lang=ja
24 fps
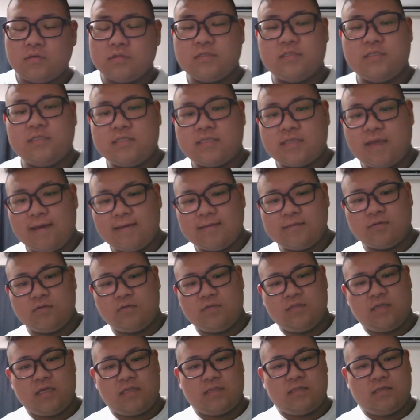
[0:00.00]
ツイッター依存
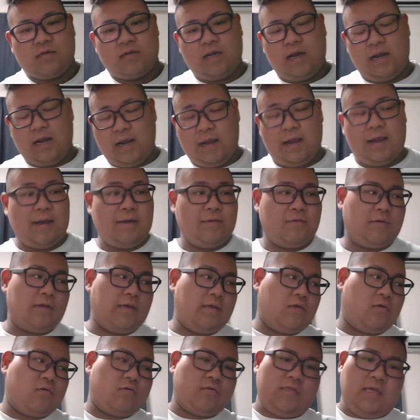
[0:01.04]
になってるから、俺は
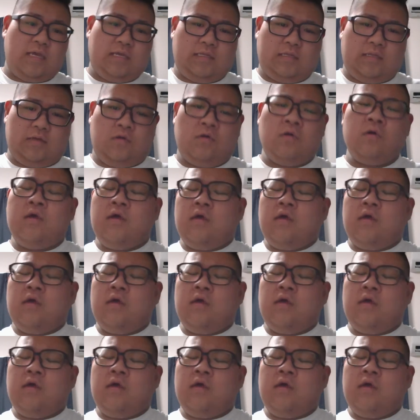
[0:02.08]
良くないんだよ。